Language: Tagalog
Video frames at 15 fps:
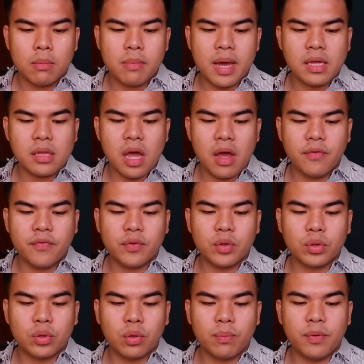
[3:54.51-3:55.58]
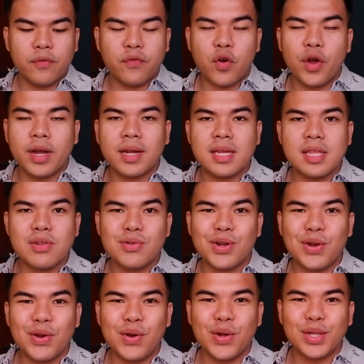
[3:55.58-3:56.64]
mas have ko to before kasi nung
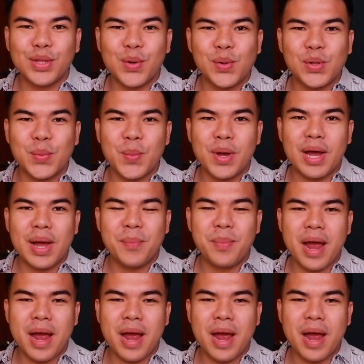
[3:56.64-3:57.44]
nanonood ako ng mga